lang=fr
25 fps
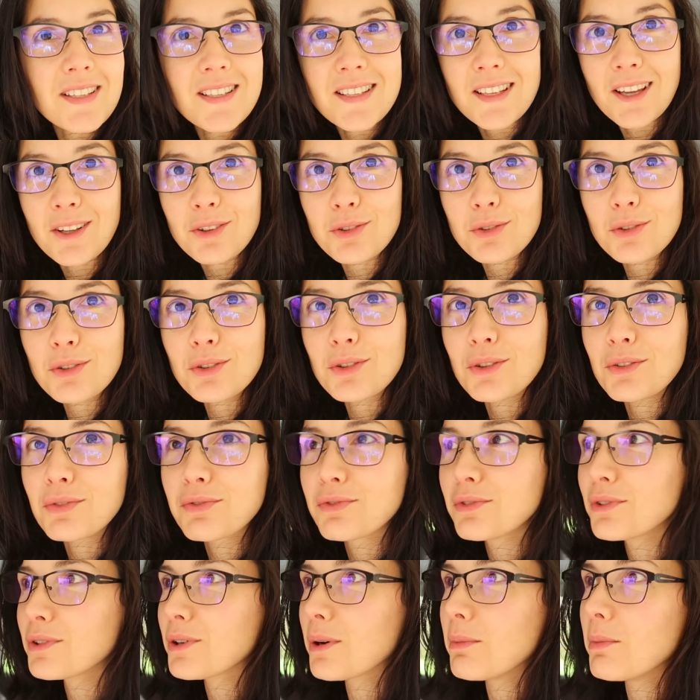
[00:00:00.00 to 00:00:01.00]
C'est un truc de
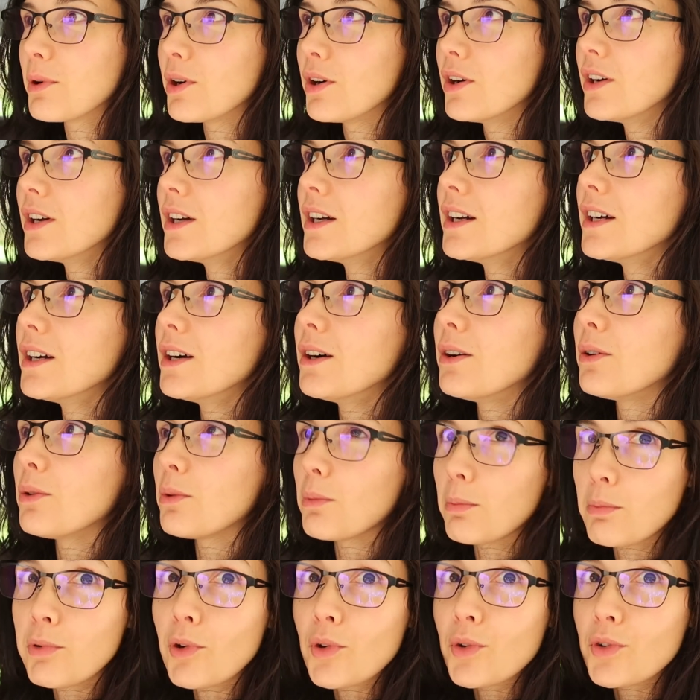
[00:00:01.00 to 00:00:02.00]
fou comment
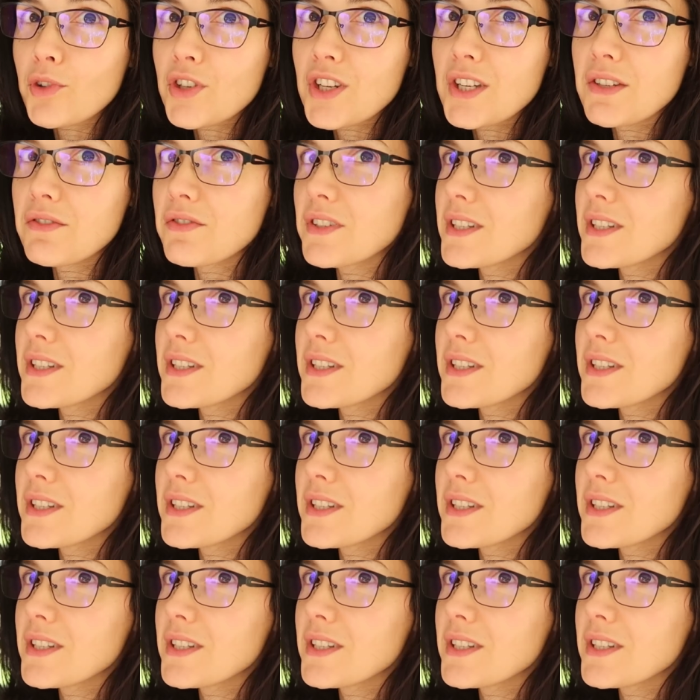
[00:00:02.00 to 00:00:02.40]
on blanchit